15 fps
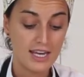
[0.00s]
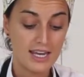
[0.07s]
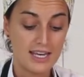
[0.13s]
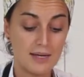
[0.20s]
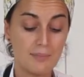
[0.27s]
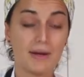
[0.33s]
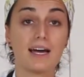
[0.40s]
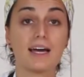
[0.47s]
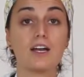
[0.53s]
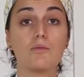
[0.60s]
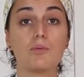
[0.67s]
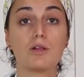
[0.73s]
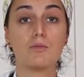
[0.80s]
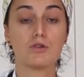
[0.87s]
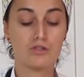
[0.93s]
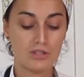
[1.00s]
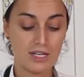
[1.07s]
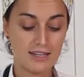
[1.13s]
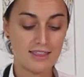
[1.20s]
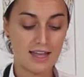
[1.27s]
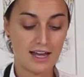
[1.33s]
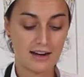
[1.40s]
¿Y para qué lo podemos
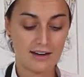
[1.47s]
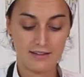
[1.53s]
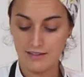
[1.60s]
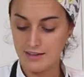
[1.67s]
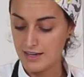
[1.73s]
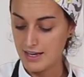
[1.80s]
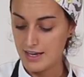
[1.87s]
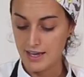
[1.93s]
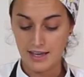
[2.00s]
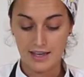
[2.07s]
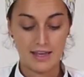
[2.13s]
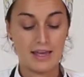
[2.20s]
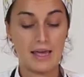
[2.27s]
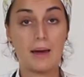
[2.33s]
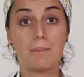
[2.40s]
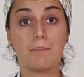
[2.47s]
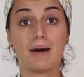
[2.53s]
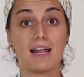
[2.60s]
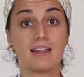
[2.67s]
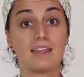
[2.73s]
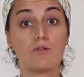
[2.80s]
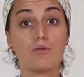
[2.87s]
utilizar?
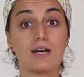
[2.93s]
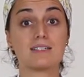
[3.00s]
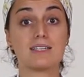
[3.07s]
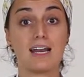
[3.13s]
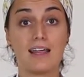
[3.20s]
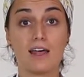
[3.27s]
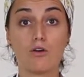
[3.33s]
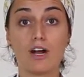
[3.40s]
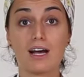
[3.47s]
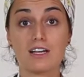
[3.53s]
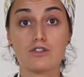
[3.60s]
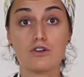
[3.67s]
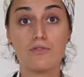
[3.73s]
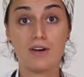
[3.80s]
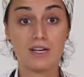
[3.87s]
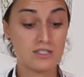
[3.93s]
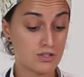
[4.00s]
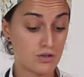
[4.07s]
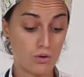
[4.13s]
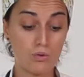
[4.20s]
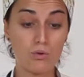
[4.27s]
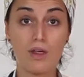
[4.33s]
Para hacer una ensalada con alcachofas
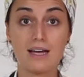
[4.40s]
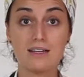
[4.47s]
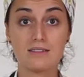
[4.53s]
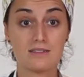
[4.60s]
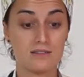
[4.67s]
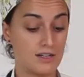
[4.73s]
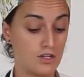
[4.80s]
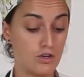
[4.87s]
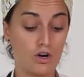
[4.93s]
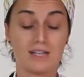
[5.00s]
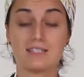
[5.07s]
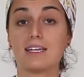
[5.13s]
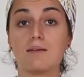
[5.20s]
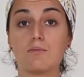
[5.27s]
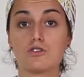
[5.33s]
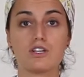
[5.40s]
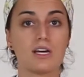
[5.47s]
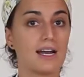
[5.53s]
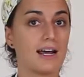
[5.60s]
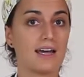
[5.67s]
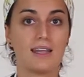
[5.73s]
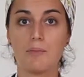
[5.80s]
crudas, no las tenemos
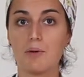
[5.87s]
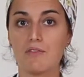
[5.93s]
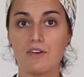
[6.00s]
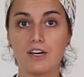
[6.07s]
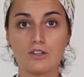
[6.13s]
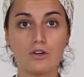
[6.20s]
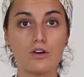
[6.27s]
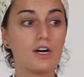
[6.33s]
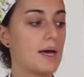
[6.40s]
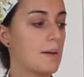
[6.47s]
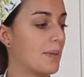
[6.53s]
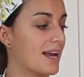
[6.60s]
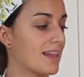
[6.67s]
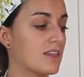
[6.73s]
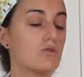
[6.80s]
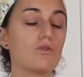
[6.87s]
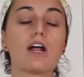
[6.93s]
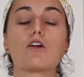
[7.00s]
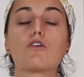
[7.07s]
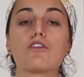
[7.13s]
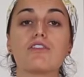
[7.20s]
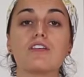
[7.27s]
negra, queda perfecto. Para hacer un
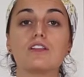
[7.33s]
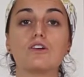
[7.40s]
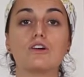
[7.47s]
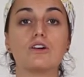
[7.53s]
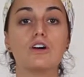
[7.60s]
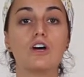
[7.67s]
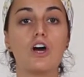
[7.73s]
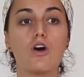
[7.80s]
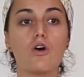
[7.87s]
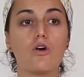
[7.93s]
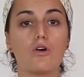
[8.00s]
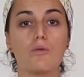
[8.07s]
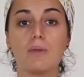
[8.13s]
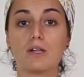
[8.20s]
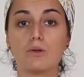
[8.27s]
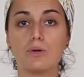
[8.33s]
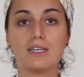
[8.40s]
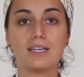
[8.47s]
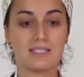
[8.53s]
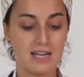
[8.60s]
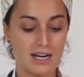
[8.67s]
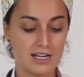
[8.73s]
arrocito con
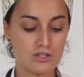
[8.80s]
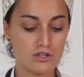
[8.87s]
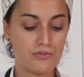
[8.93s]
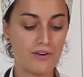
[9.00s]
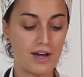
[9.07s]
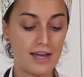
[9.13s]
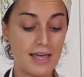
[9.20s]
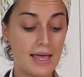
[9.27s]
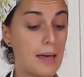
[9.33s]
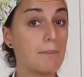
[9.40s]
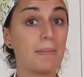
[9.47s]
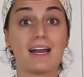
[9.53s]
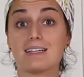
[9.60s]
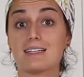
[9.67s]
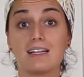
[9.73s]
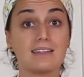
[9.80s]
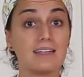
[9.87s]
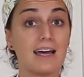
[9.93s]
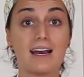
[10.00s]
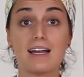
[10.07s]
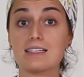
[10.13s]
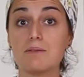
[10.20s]
verduritas y alcachofa, para
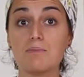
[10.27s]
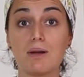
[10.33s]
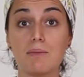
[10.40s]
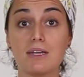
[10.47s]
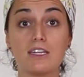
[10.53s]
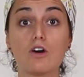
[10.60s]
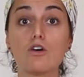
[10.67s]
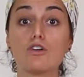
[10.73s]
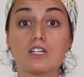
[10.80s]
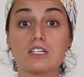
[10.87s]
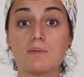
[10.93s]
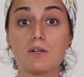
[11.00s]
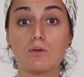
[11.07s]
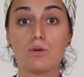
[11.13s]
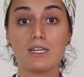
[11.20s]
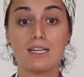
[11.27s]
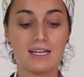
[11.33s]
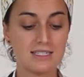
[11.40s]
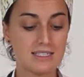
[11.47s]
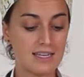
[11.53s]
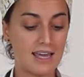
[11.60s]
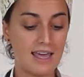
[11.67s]
saltearla simplemente con otras
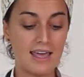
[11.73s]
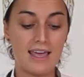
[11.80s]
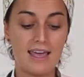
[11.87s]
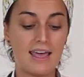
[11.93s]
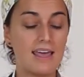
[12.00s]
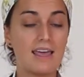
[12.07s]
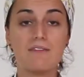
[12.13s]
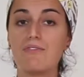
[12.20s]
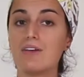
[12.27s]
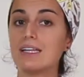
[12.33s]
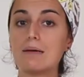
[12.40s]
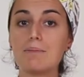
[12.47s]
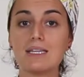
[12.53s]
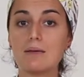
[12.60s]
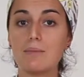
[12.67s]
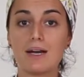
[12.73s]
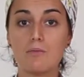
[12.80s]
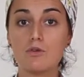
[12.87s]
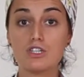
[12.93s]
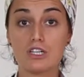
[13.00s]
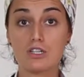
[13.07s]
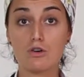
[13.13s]
verduritas. Infinitamente para
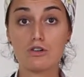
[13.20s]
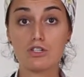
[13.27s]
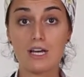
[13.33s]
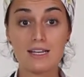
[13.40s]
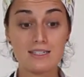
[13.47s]
muchas cosas